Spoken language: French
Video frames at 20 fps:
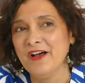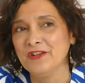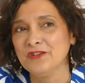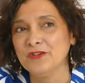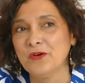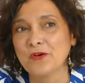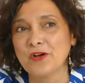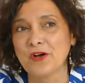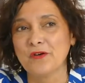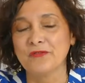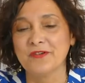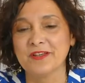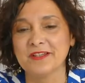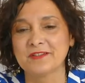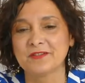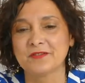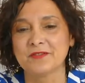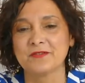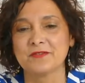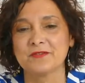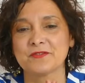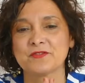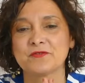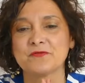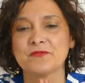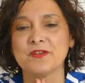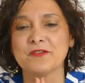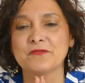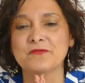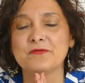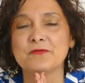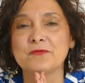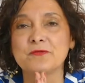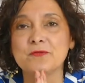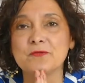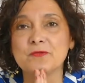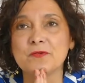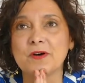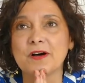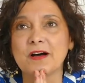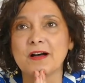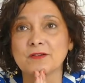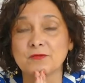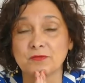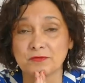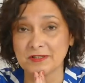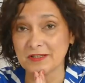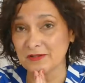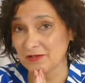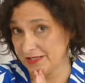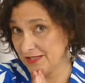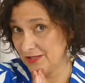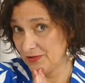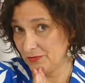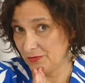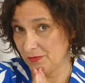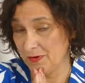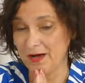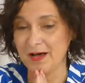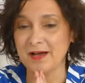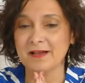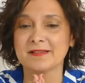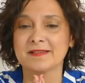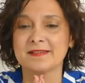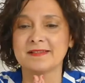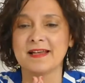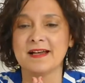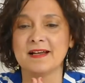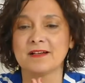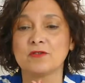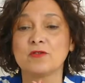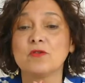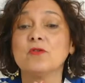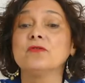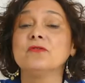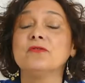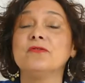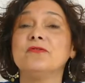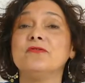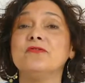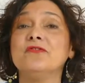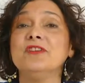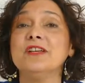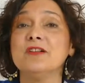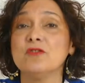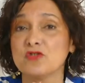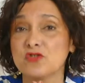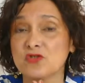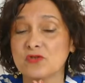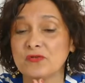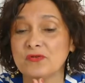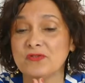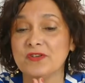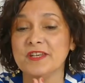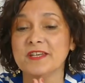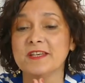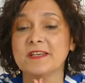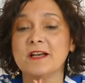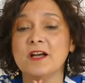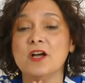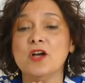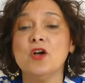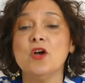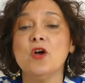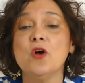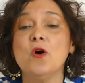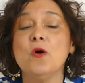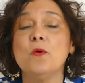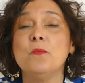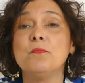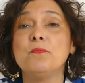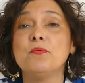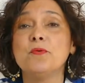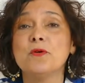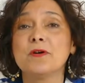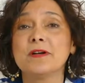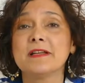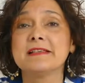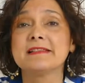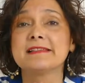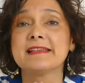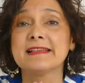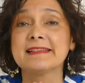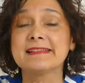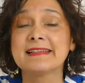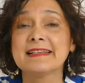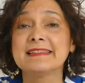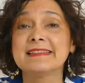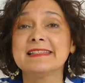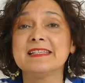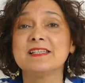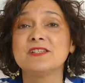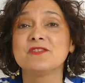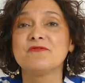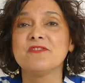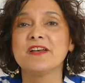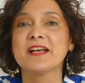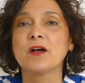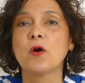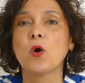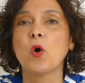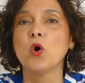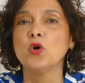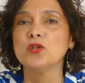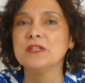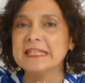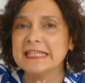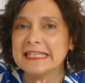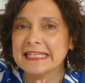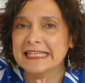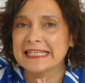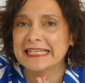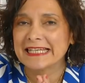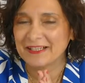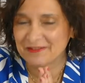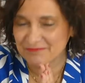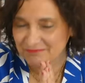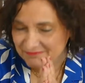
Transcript: Donc en fait je vais vous raconter une histoire, c'est un conte philosophique pour les insatisfaits chroniques.